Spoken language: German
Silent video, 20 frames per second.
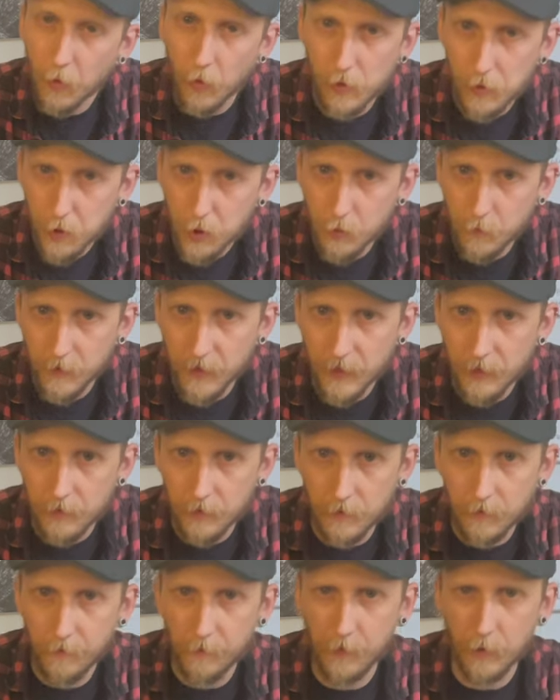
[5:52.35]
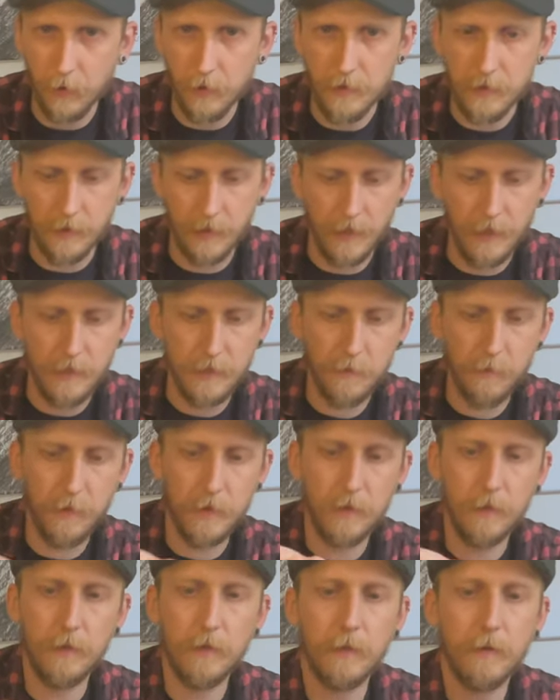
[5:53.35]
Holzspäne,
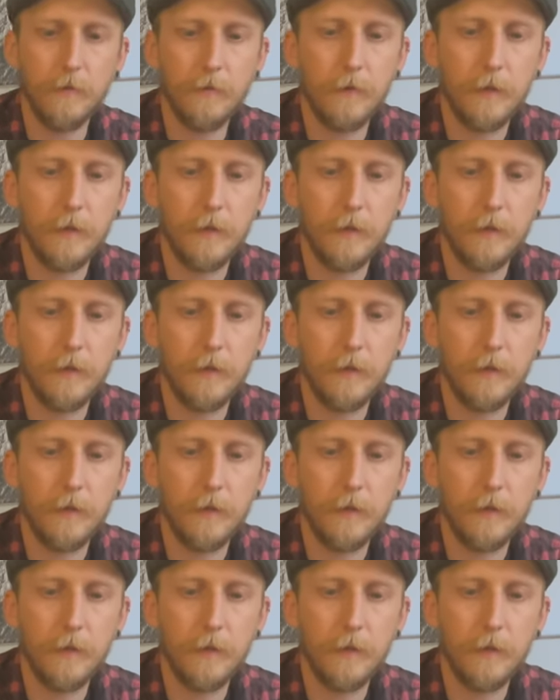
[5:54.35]
Holzraspel.